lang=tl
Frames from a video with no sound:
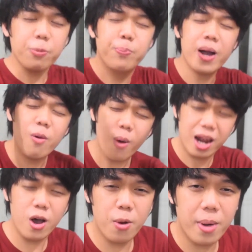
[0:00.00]
At
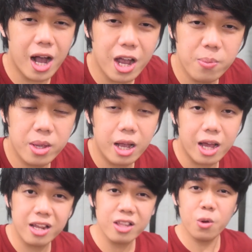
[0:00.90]
pangwalo, mga
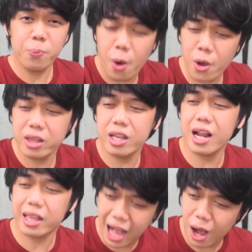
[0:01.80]
kaibigan, ito po yung
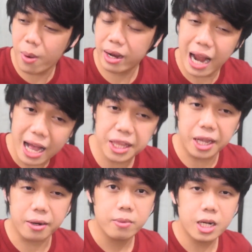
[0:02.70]
tinatawag
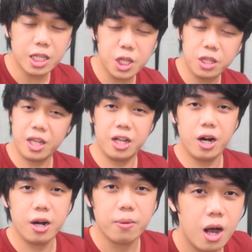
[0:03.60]
natin na
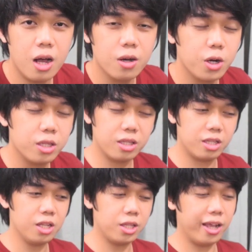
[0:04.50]
titiger, ha? Or
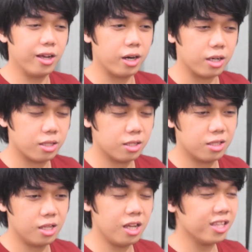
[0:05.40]
titiger.
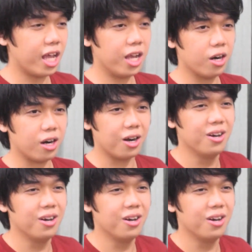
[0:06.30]
Titiger.